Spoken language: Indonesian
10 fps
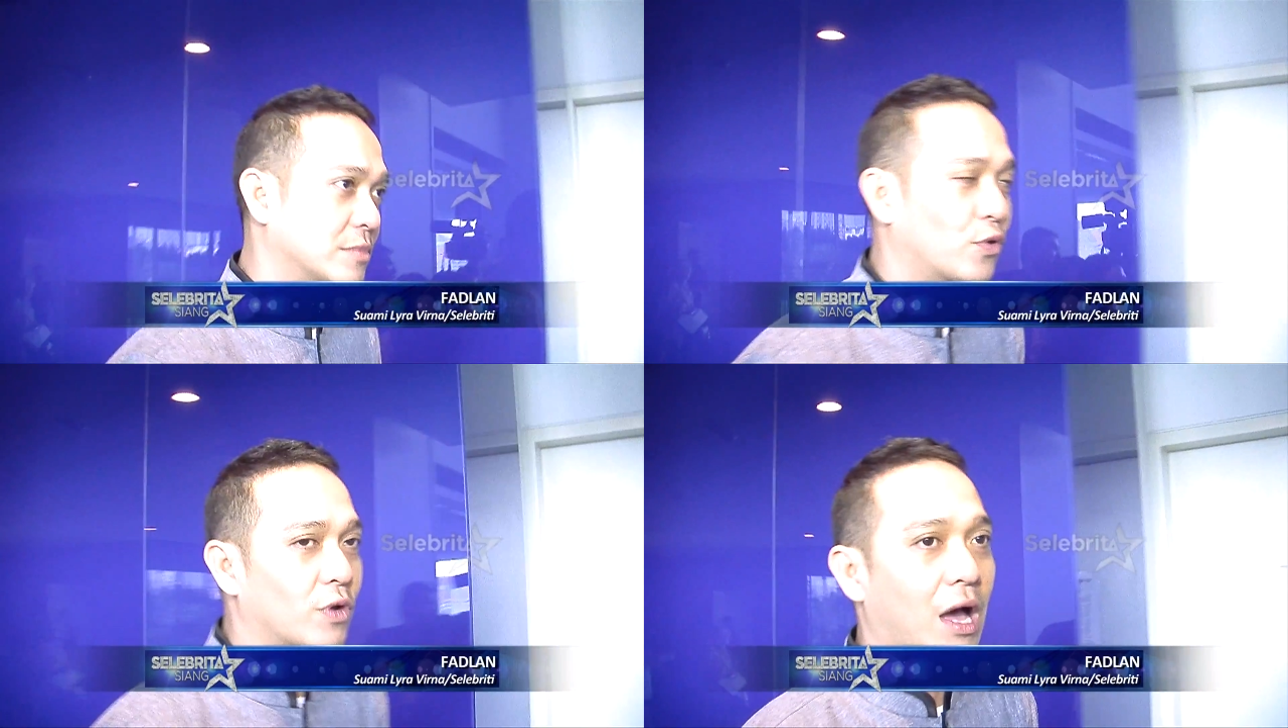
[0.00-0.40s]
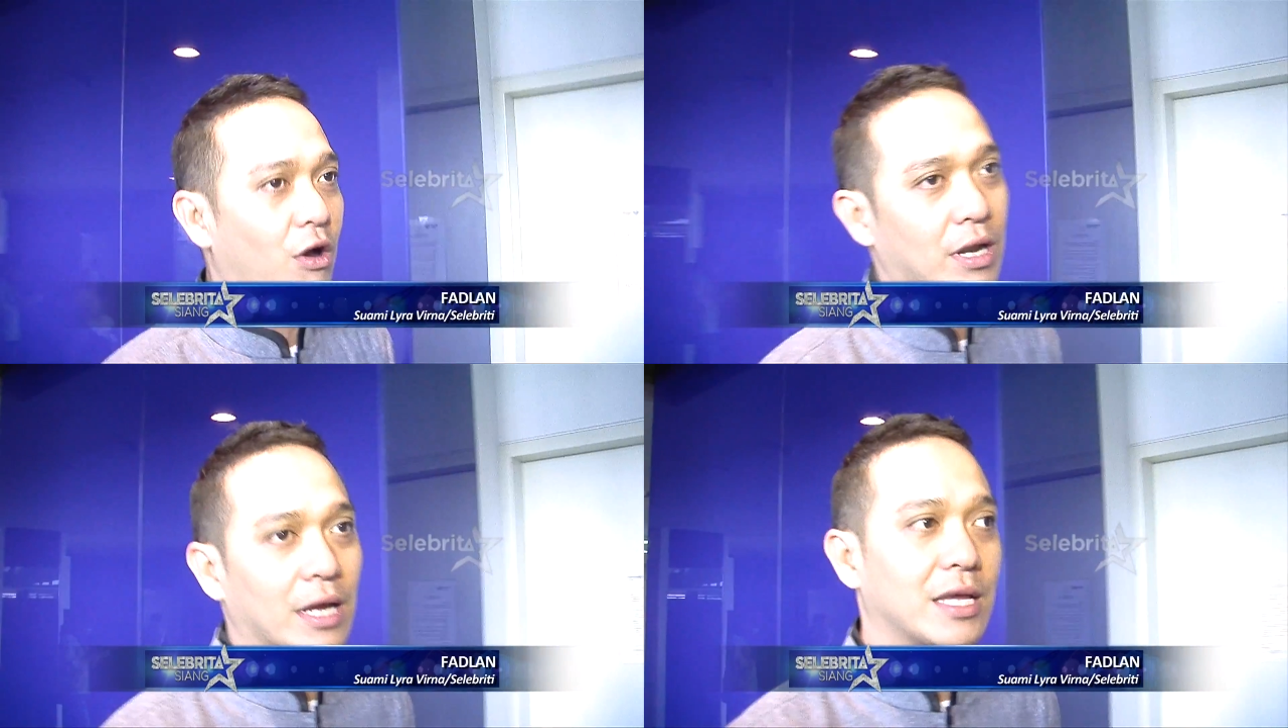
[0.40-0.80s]
ulah
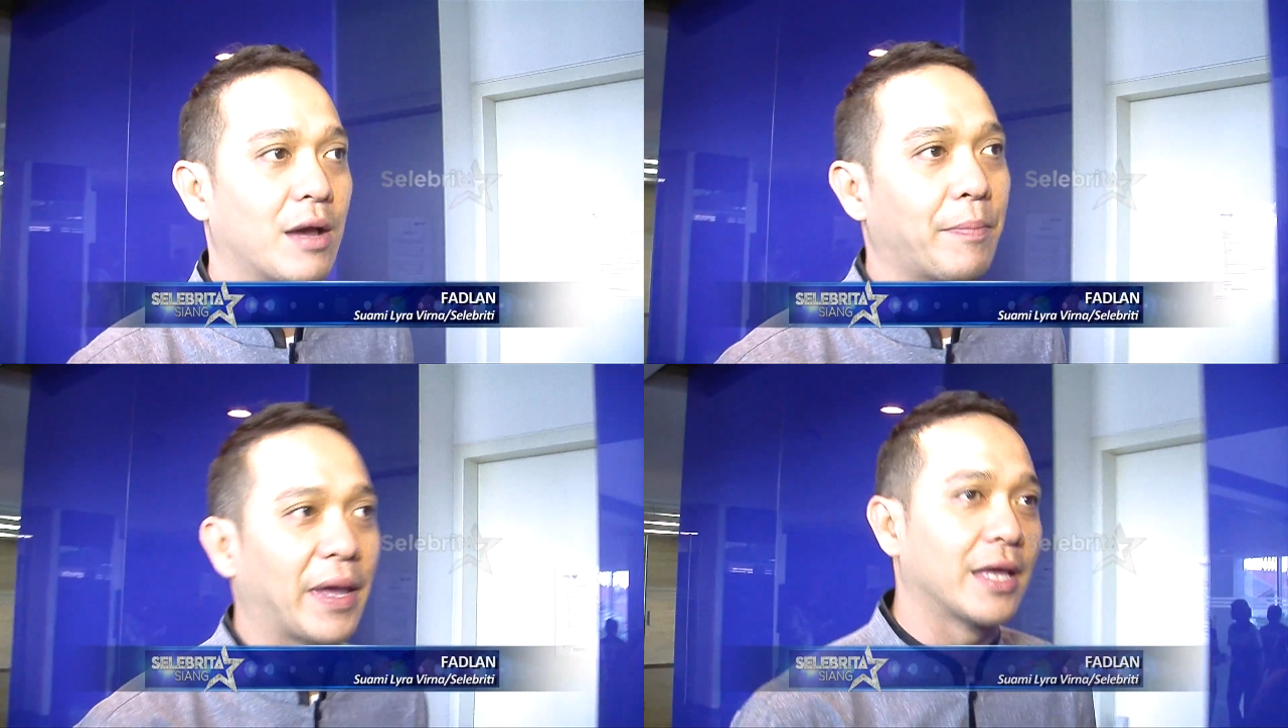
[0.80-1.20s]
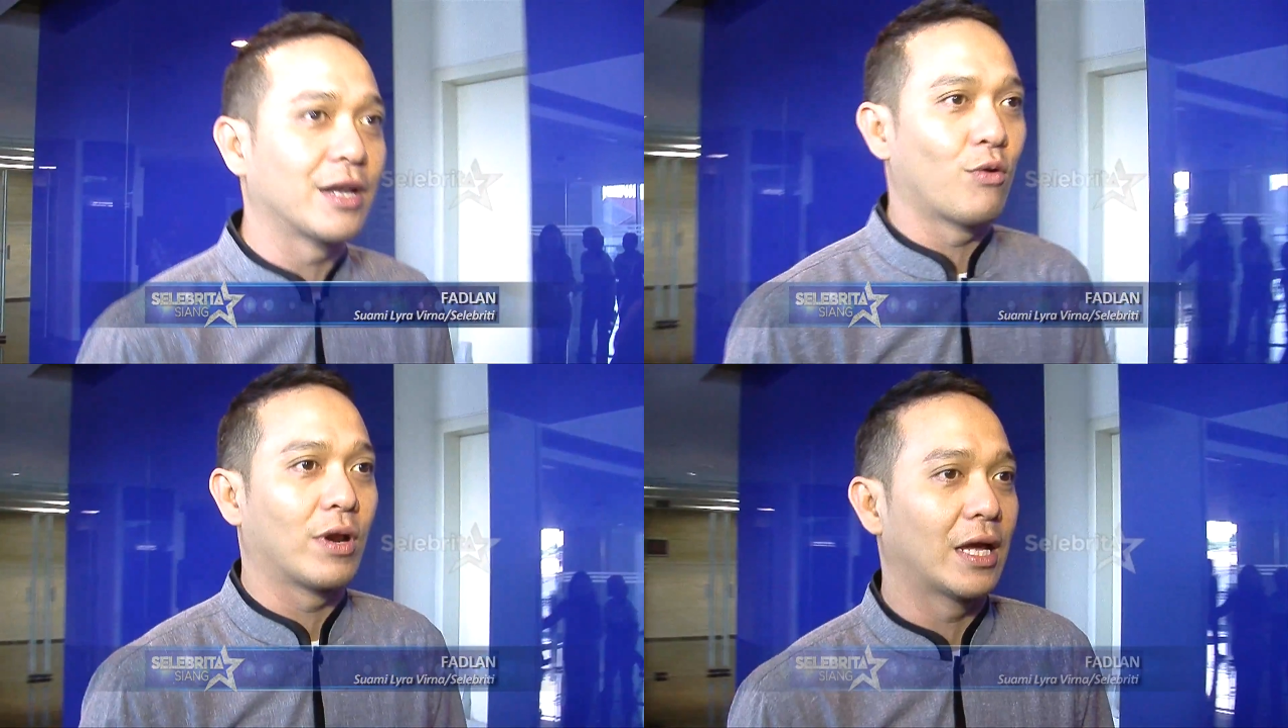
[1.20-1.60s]
orang yang
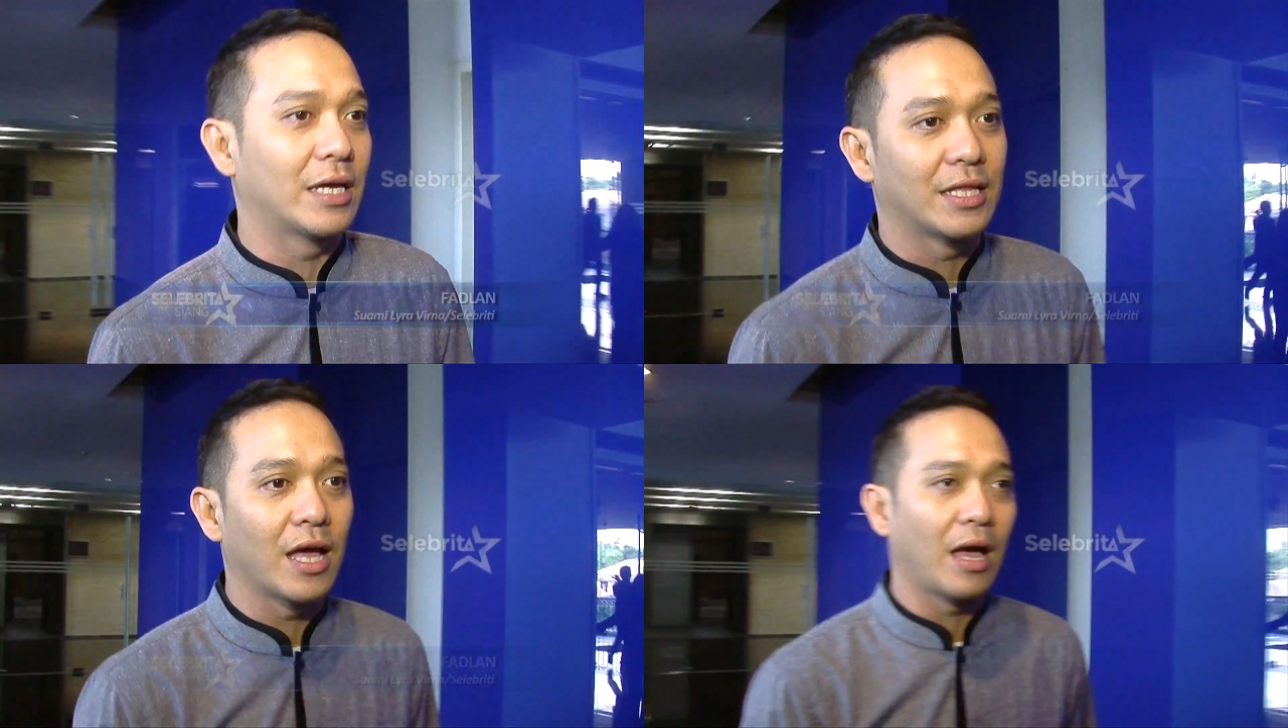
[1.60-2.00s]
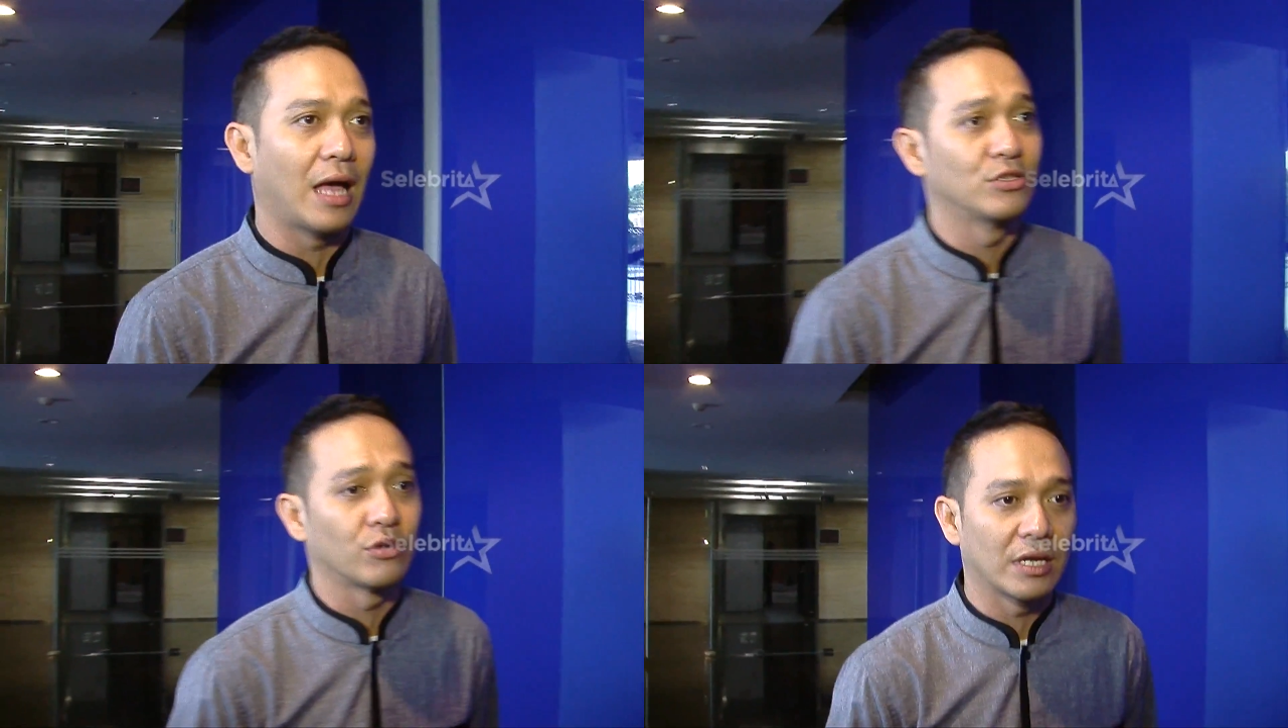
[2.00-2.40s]
pengen keluarga kita
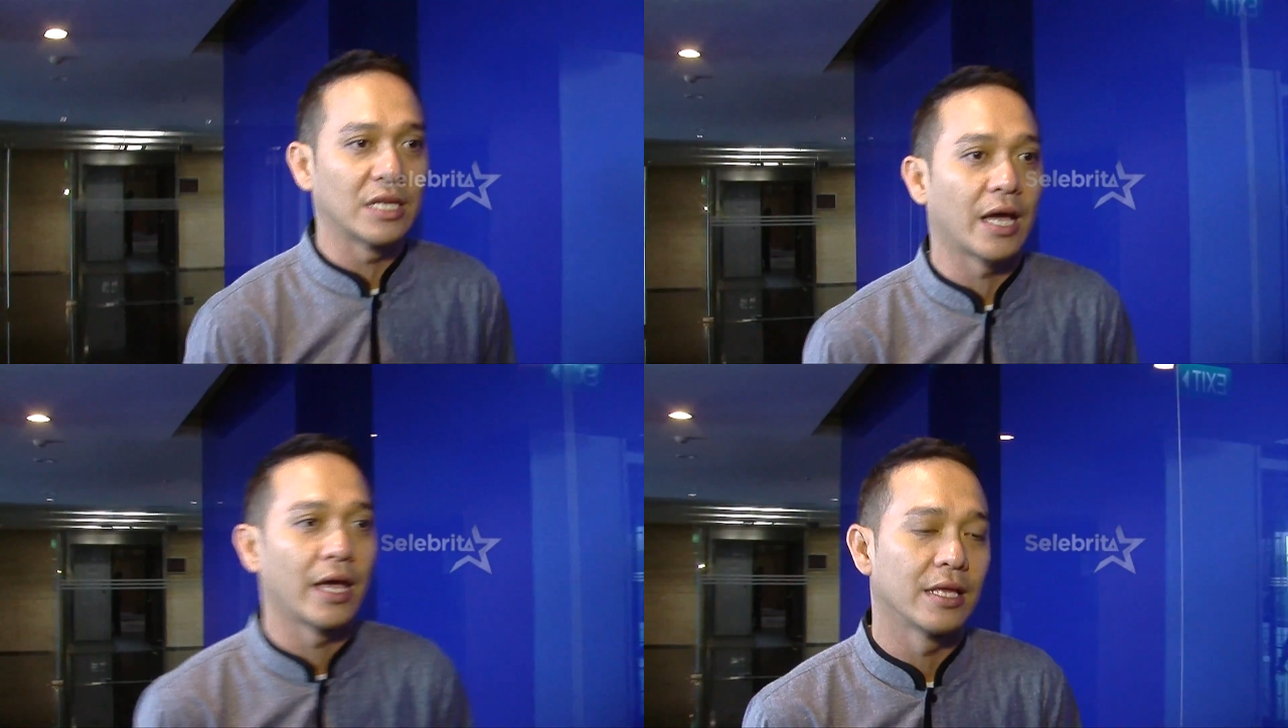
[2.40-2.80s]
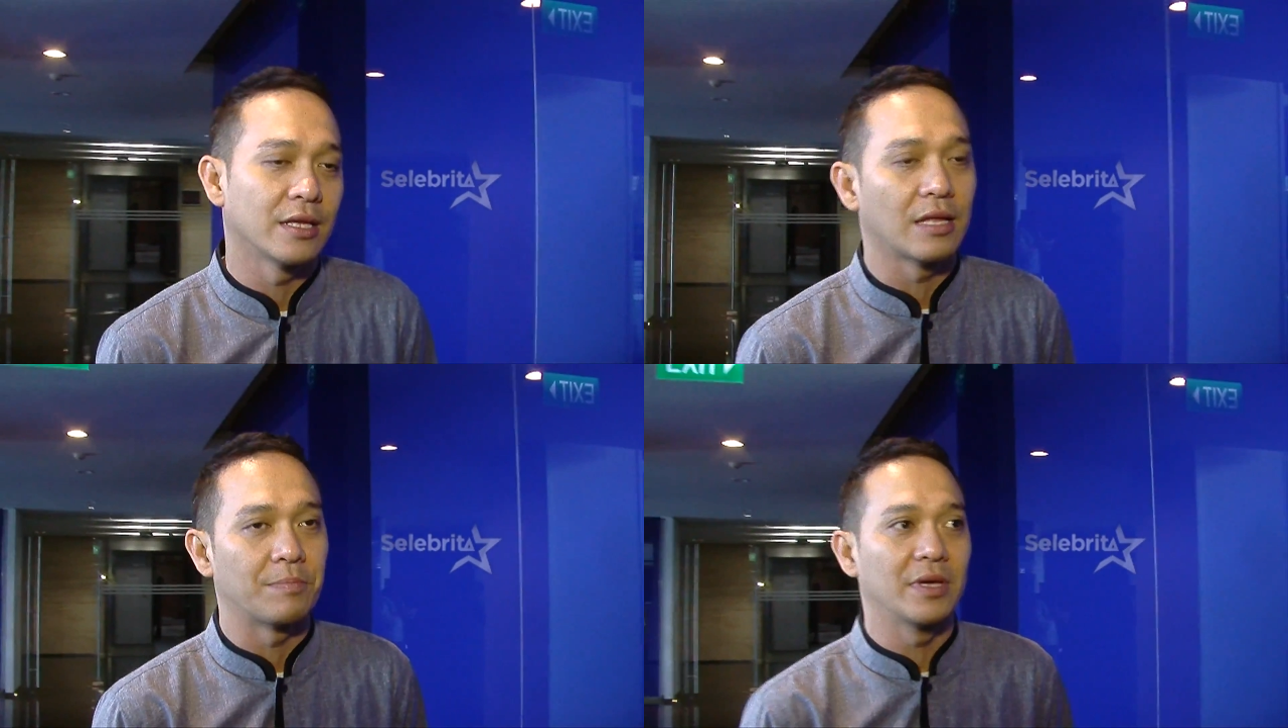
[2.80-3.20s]
hancur aja
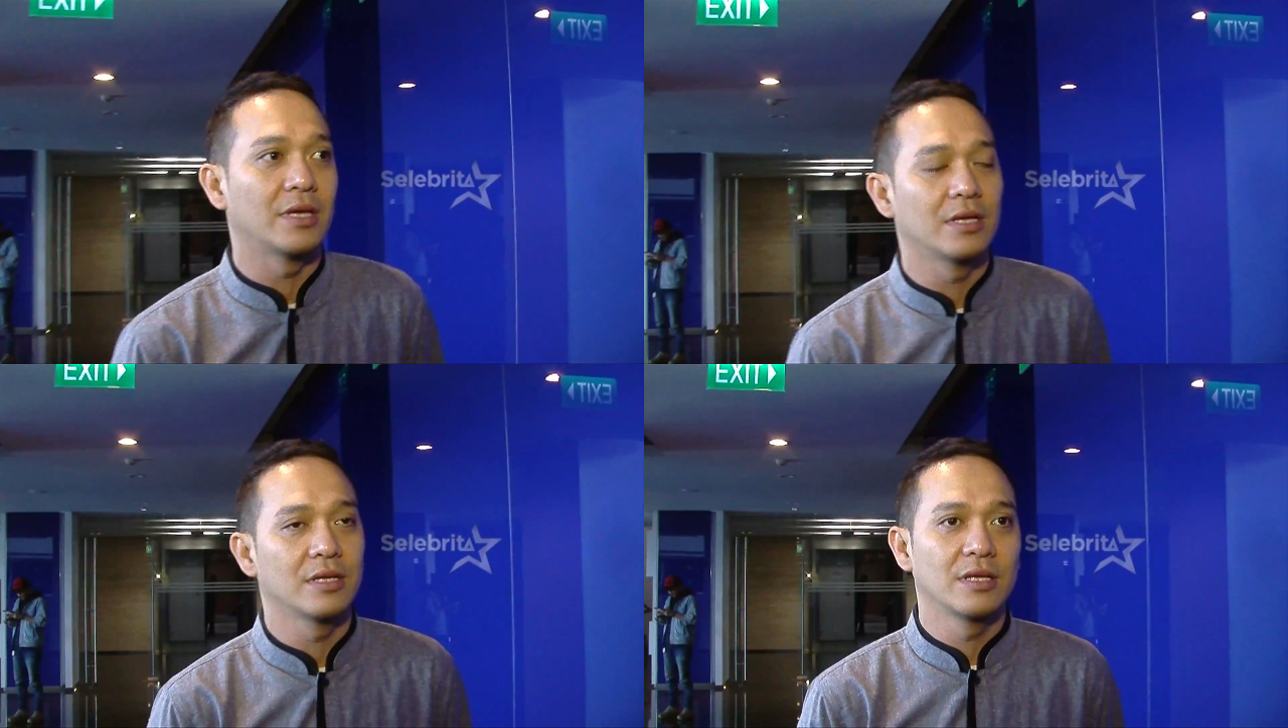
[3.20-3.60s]
kayaknya tapi